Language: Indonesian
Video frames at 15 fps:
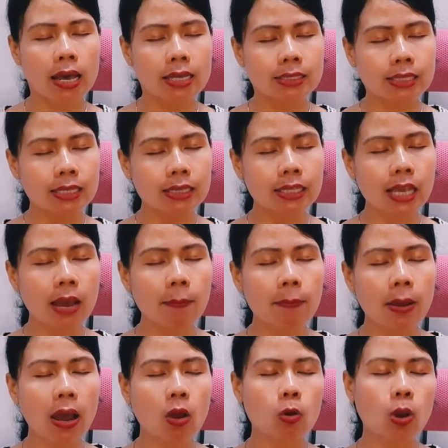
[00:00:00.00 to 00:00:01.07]
Setiap
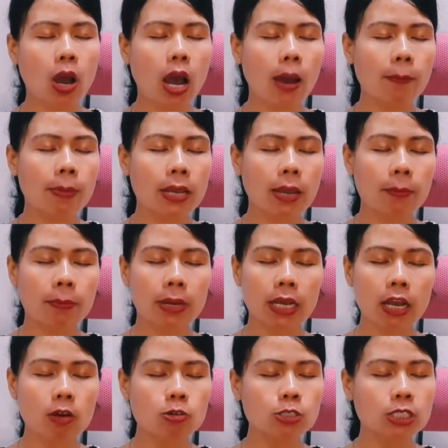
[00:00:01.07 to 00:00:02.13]
apa yang
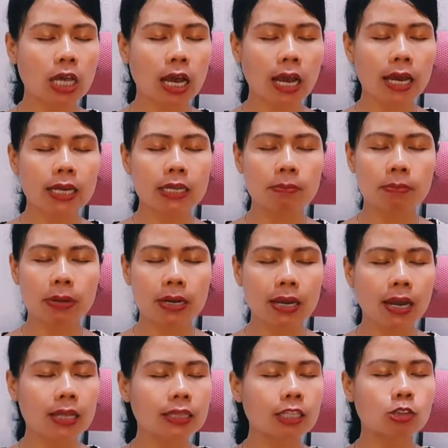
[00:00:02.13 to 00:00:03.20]
mereka usahakan
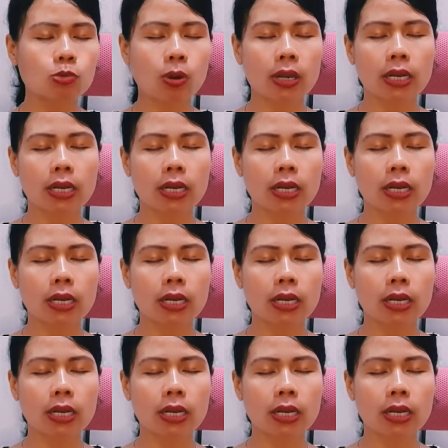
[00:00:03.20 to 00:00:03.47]
diberkati Tuhan